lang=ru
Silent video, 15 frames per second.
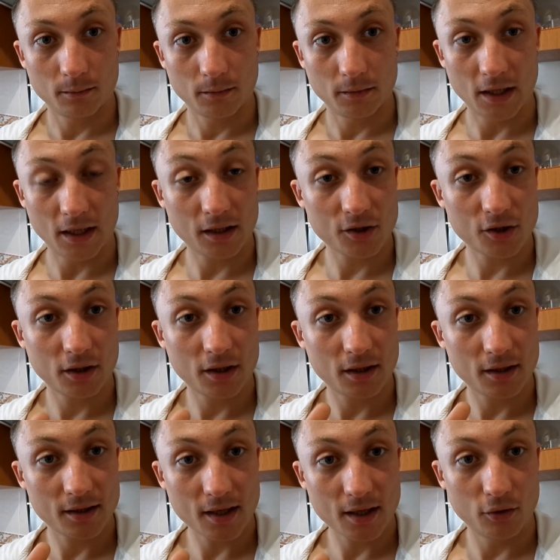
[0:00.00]
Я даже
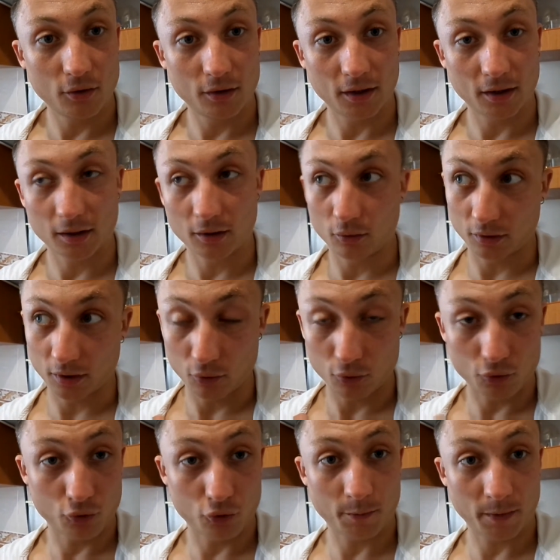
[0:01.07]
нарезаю иногда, вот оно
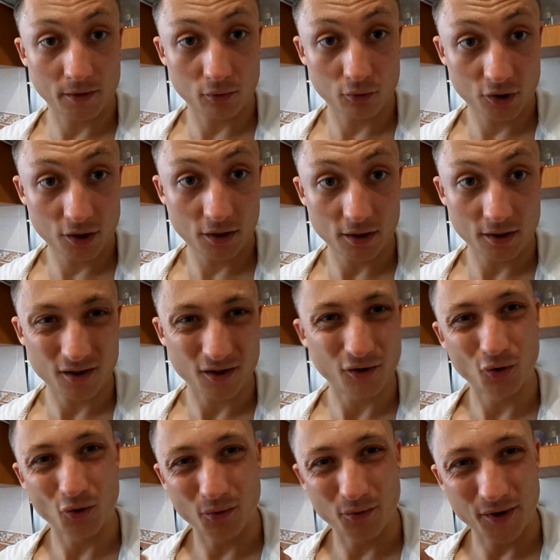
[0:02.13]
чуть-чуть подсушилось,
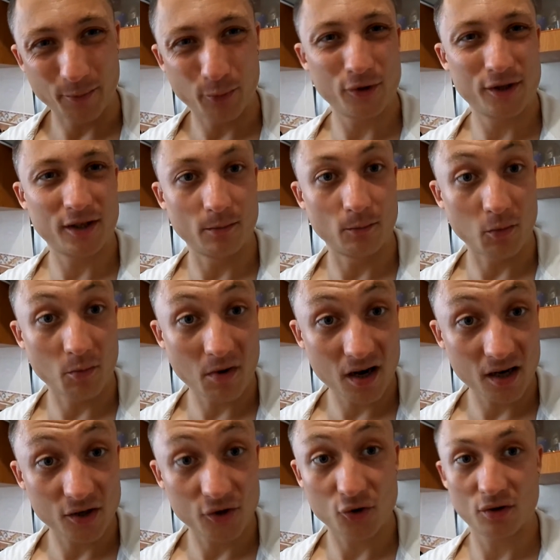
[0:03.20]
но, допустим,
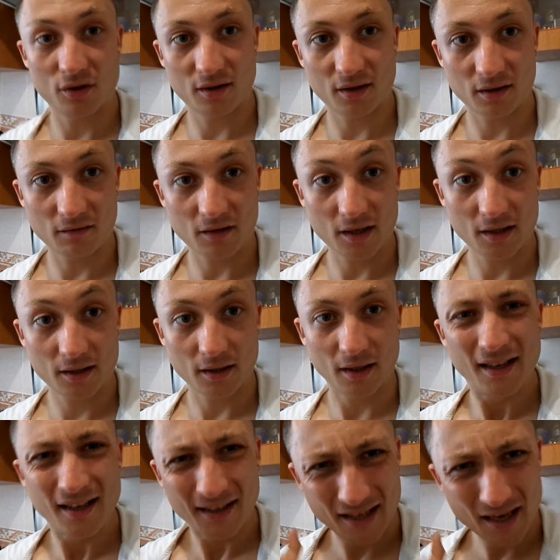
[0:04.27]
бумага еще не срывается.
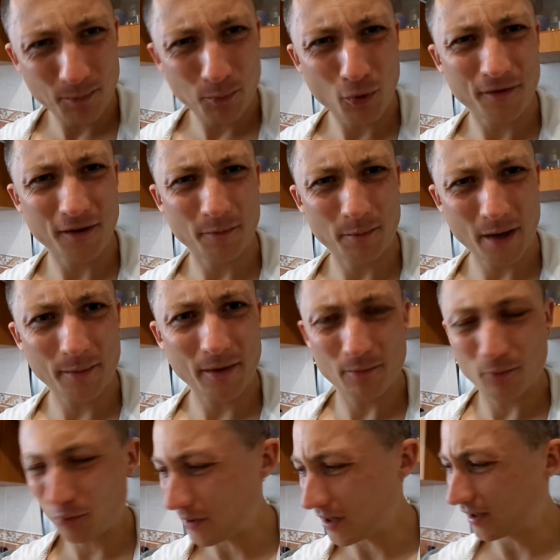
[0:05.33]
Я пофиг, прям на
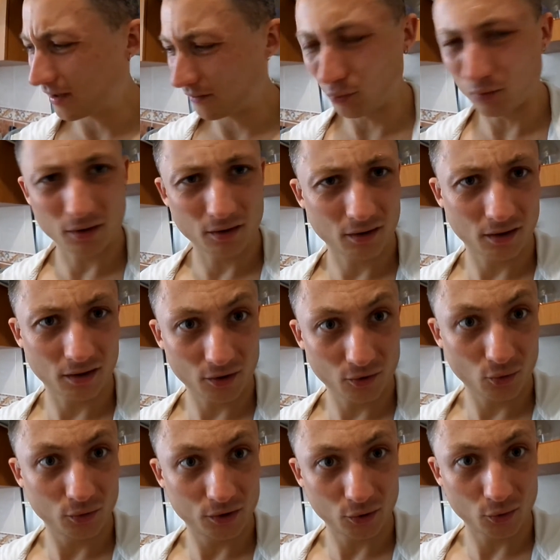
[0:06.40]
бумаге, ну, кладу
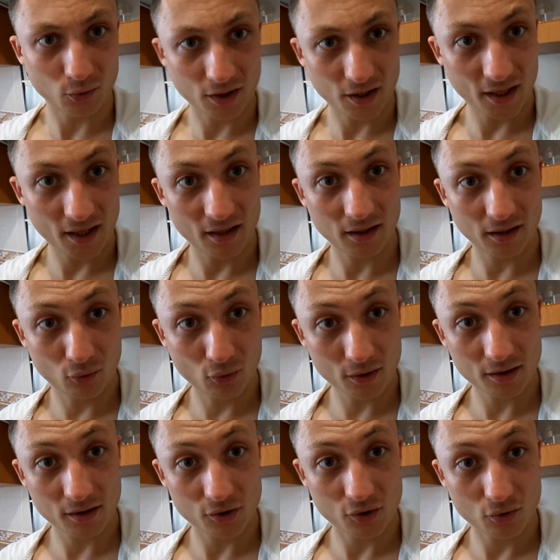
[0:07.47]
вот эту хрень на
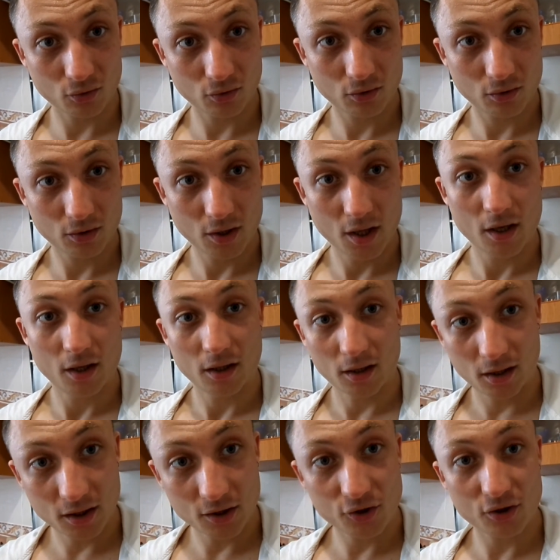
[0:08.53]
досточку и
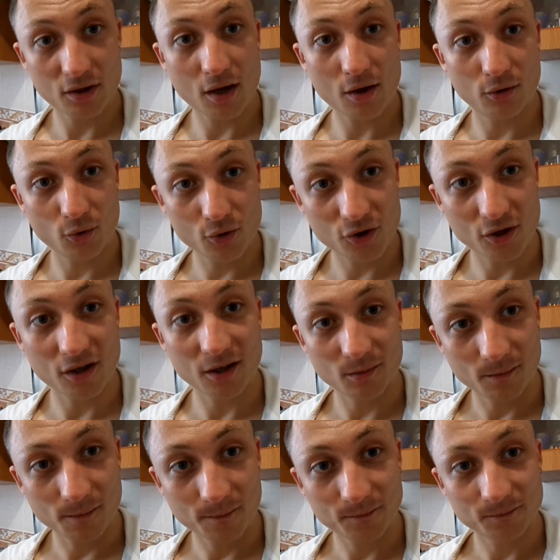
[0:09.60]
начинаю ножиком